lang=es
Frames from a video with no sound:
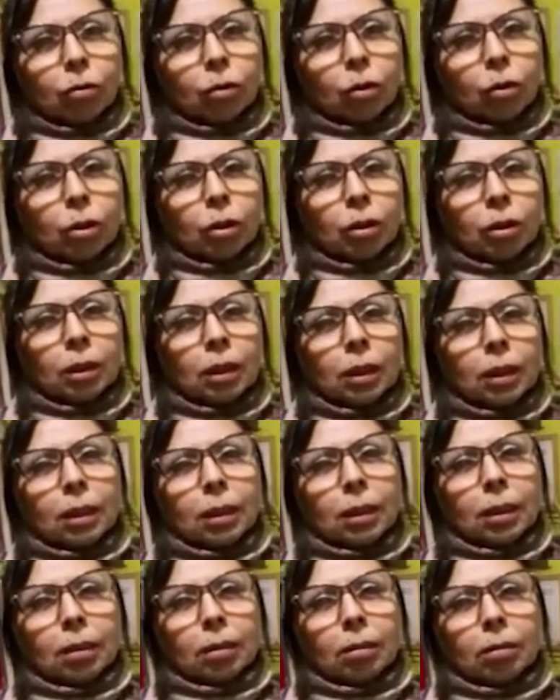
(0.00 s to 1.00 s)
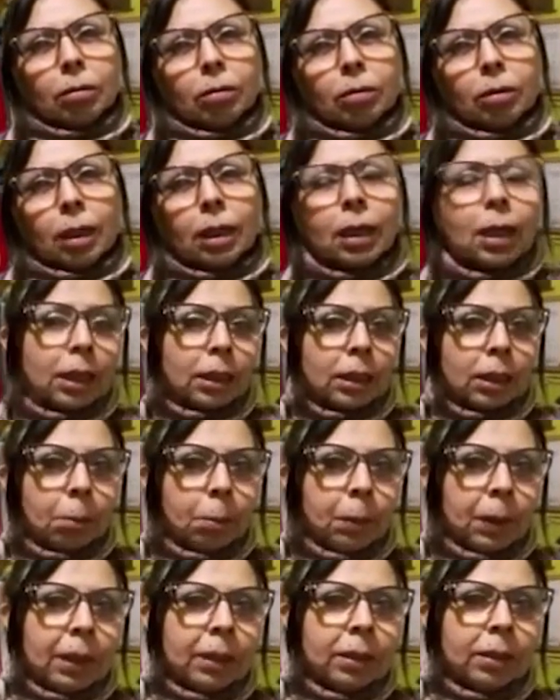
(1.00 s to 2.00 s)
son en,
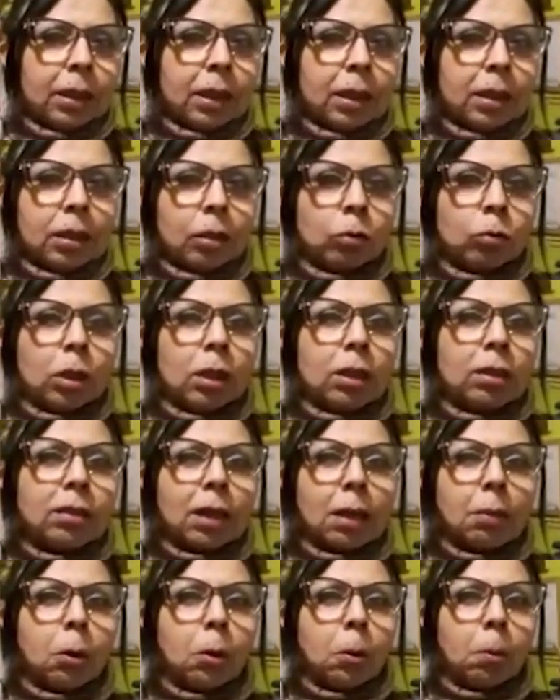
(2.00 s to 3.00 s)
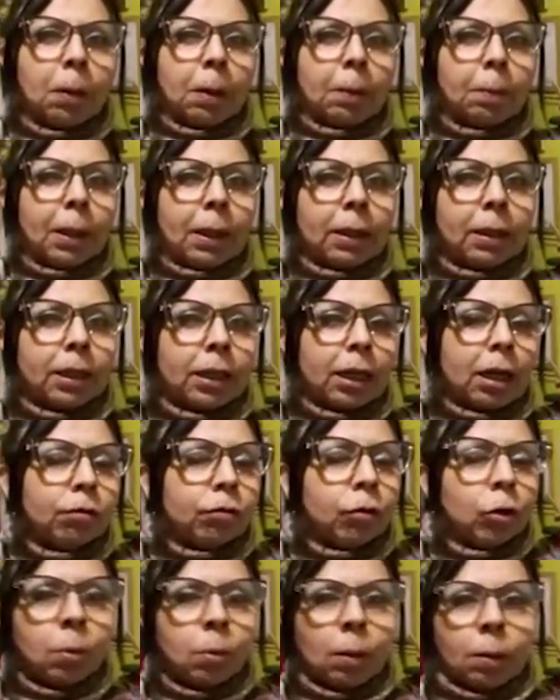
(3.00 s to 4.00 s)
cartapesta, que utilizamos papel craft
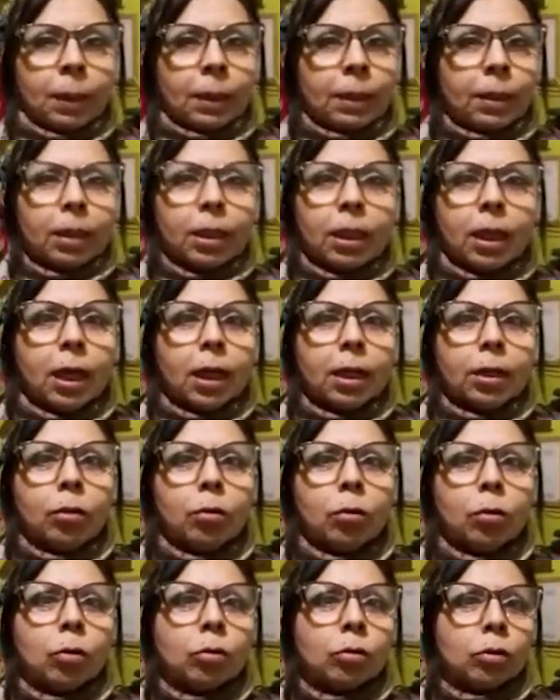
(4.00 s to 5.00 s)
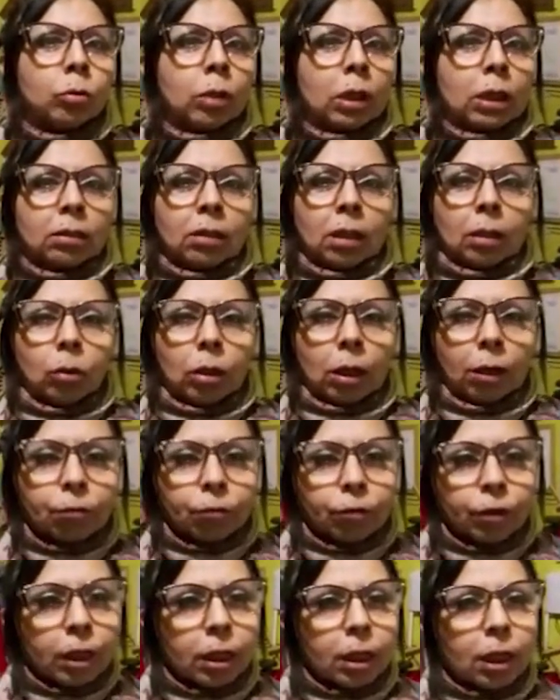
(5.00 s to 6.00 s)
o papel de diario, se utiliza cola
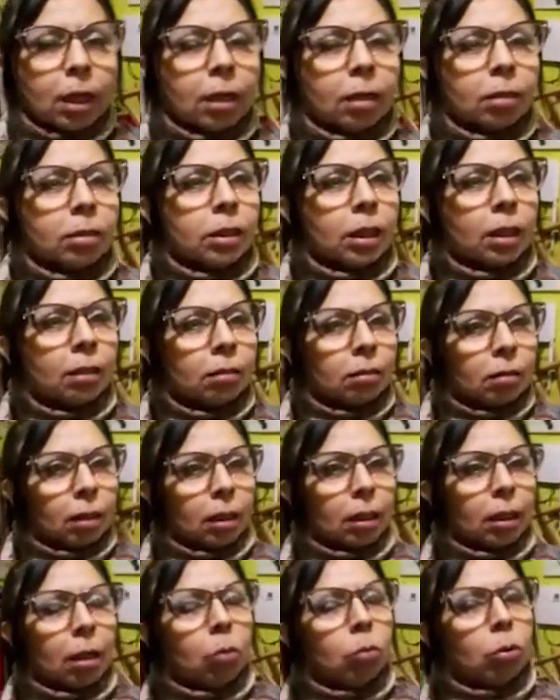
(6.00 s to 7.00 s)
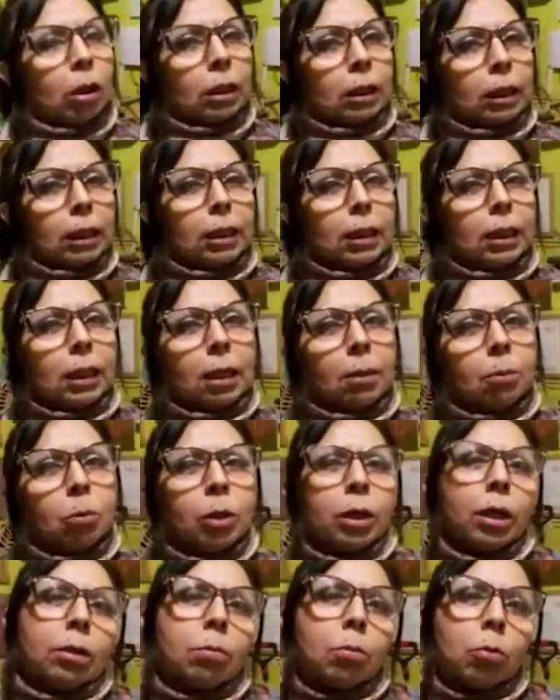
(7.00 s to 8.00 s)
fría, ¿ya? Y se deja una técnica
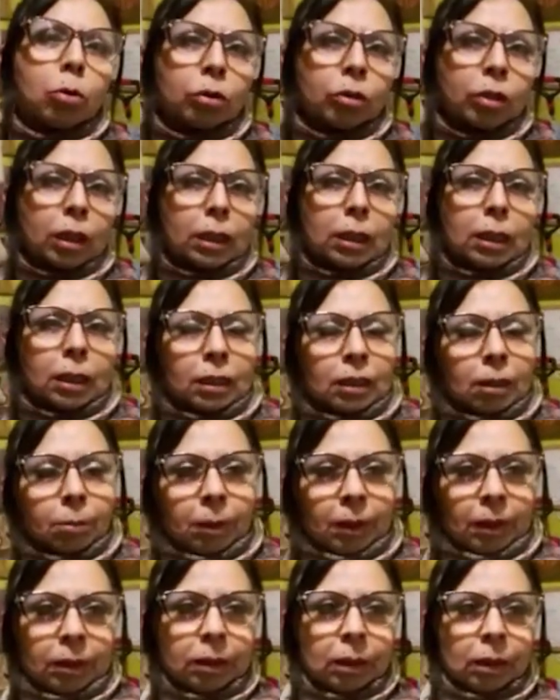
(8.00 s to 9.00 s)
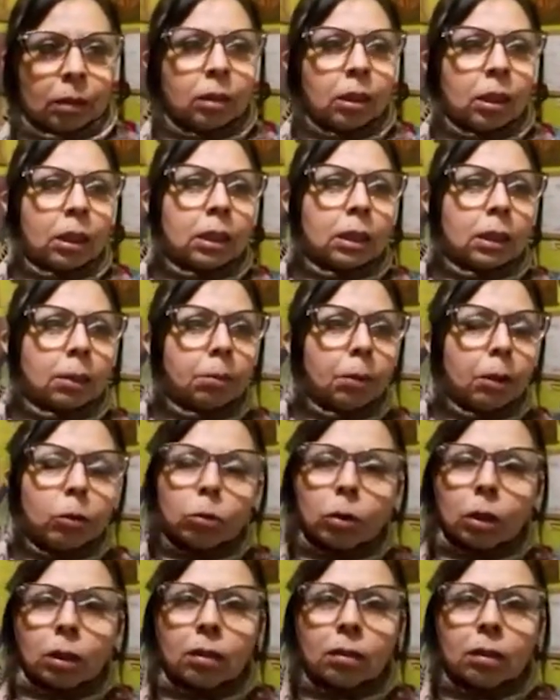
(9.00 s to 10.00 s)
muy hermosa en cartapesta. También
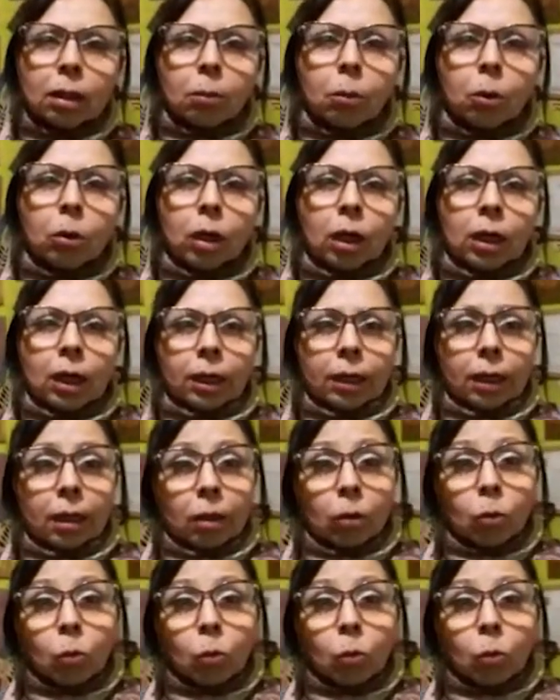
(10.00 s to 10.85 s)
utilizamos cáscara de